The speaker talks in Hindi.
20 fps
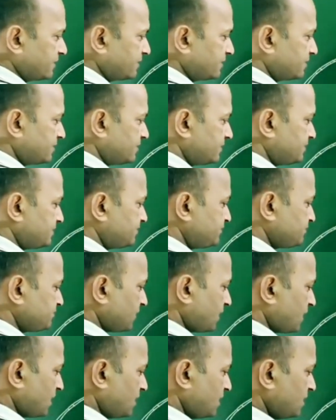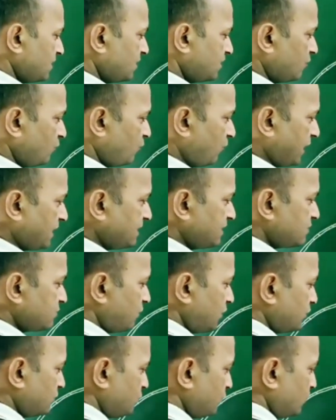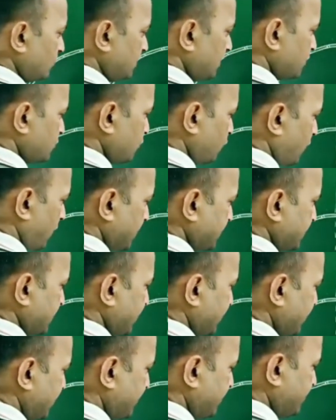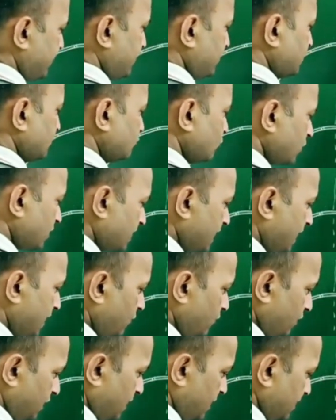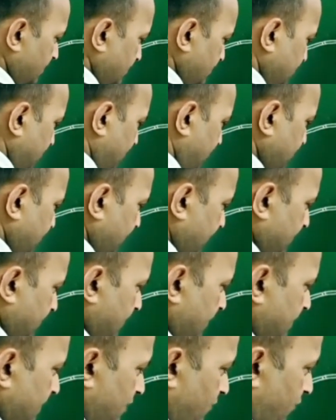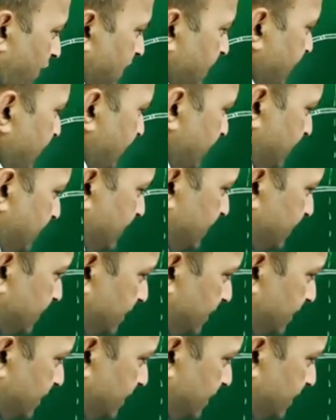ना वाई इज इक्वल टू ये जो वाई है वो क्या होगा यहाँ एक्स है ये वाई है